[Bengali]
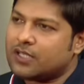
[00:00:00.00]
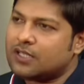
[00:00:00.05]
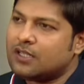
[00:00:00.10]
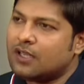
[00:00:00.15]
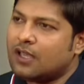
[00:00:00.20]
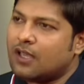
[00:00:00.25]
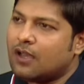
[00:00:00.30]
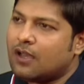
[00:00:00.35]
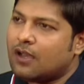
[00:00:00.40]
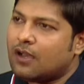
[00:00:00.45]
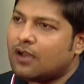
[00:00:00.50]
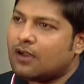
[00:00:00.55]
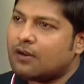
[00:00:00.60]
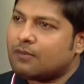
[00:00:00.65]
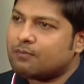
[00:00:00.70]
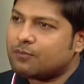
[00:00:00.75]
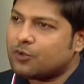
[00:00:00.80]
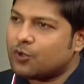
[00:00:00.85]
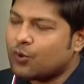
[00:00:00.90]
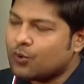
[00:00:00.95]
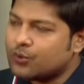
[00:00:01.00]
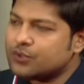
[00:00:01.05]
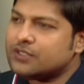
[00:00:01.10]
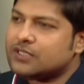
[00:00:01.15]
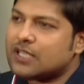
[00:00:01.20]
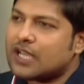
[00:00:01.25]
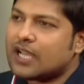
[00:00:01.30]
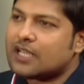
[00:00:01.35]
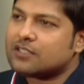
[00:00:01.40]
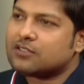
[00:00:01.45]
বলেন কোন
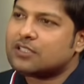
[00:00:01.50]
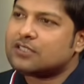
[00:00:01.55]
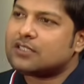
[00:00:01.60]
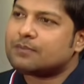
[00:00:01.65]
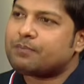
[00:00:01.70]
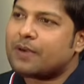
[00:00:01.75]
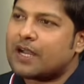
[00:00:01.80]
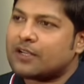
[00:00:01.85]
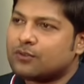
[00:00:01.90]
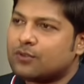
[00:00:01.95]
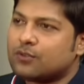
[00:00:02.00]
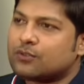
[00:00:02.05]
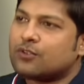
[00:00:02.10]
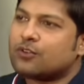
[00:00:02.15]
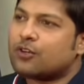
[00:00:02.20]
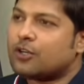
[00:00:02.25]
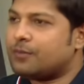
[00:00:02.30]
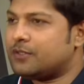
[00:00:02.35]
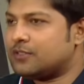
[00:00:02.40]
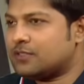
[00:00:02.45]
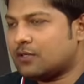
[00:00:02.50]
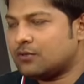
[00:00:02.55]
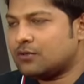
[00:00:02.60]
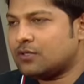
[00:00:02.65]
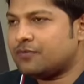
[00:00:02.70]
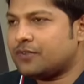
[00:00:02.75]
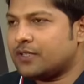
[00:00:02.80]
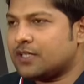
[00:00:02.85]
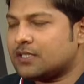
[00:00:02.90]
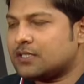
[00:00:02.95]
জায়গায় আসলে পার্থক্য করবেন সাউথ
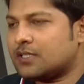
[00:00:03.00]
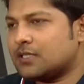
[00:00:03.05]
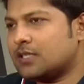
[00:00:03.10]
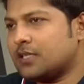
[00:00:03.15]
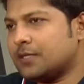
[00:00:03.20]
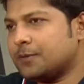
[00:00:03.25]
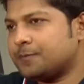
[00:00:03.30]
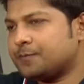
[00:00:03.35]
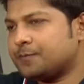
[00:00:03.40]
আমার মনে হয়